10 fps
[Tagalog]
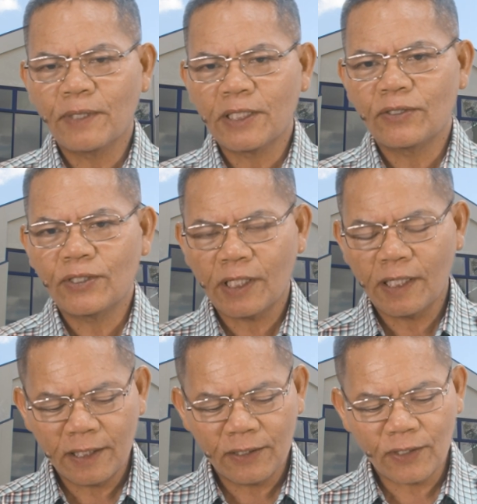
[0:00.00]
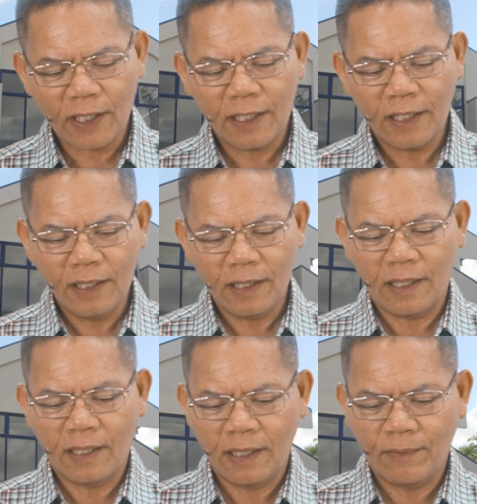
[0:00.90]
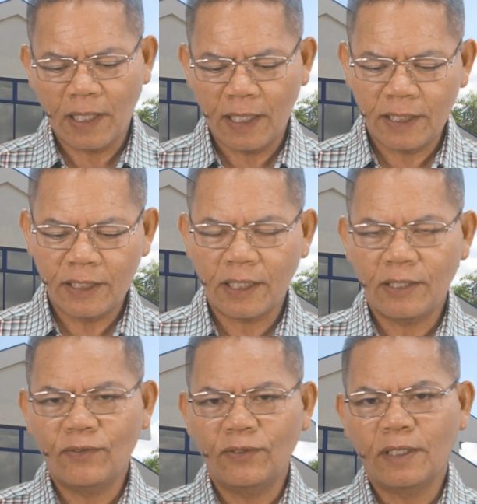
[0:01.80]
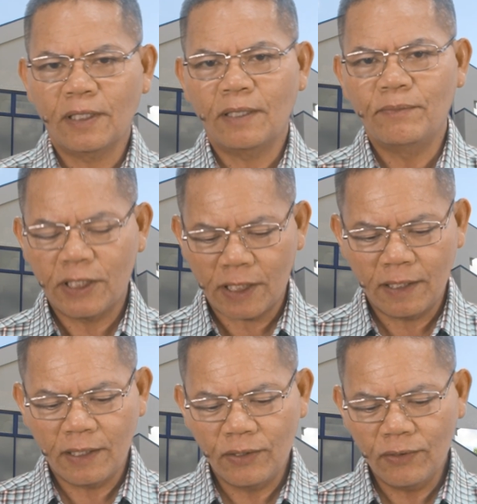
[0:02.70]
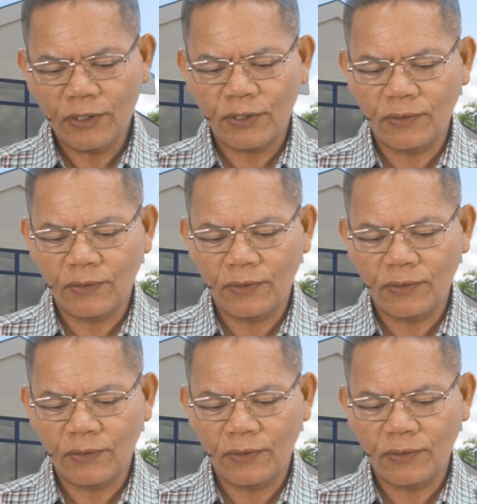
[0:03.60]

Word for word: Pastor Charlie Dakutanan, na uh, maghatid sa inyo ng uh, ah, minsay ng Diyos.